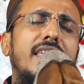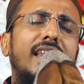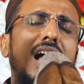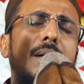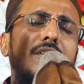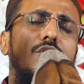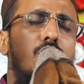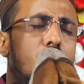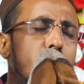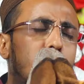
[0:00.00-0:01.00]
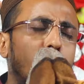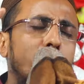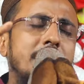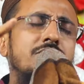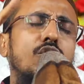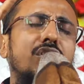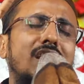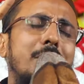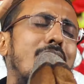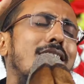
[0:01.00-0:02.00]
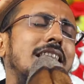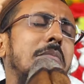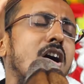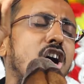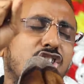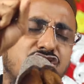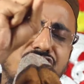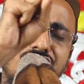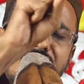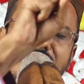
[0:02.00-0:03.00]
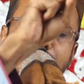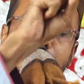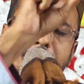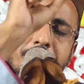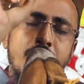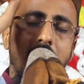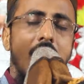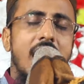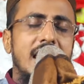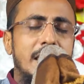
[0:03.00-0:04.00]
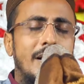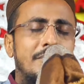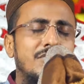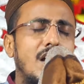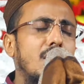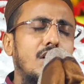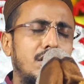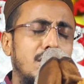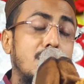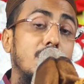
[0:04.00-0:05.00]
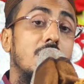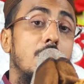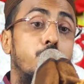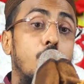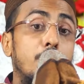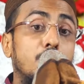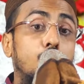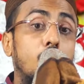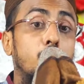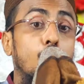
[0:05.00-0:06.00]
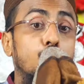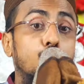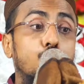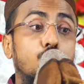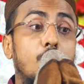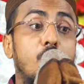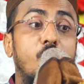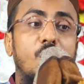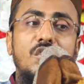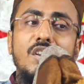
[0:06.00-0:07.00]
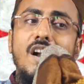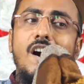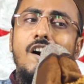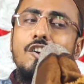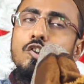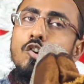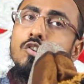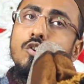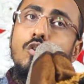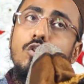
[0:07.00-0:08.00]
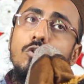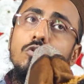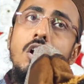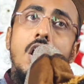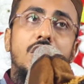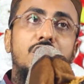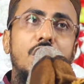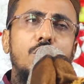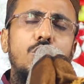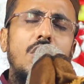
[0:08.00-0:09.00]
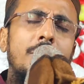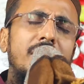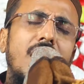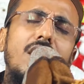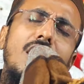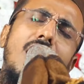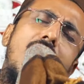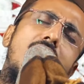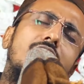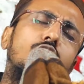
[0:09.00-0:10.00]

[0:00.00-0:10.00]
ইয়া আমানু কুলু মিন মা রাযাকনাকুম হে পবিত্র বস্তু সামগ্রী থেকে আহার যোগন করো যেগুলো আমি আল্লাহ